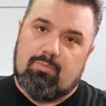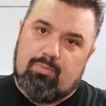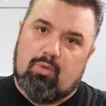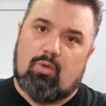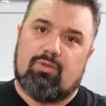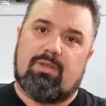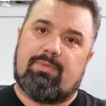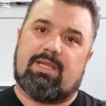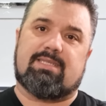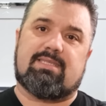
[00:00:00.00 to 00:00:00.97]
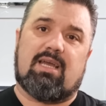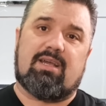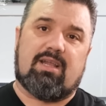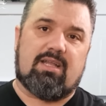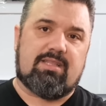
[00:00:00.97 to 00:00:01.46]
bu konuda biraz
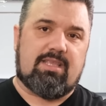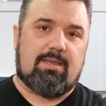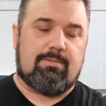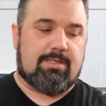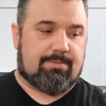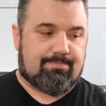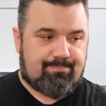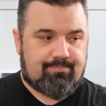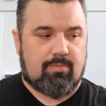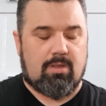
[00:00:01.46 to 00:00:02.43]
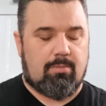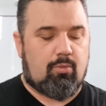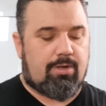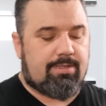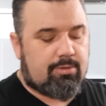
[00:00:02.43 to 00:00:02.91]
daha rahat diyebilirim.
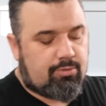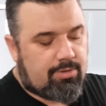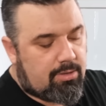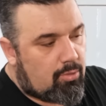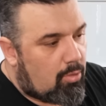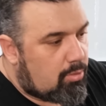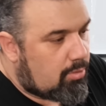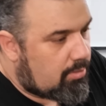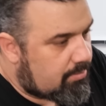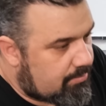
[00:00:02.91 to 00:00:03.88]
Bu arada süre doldu.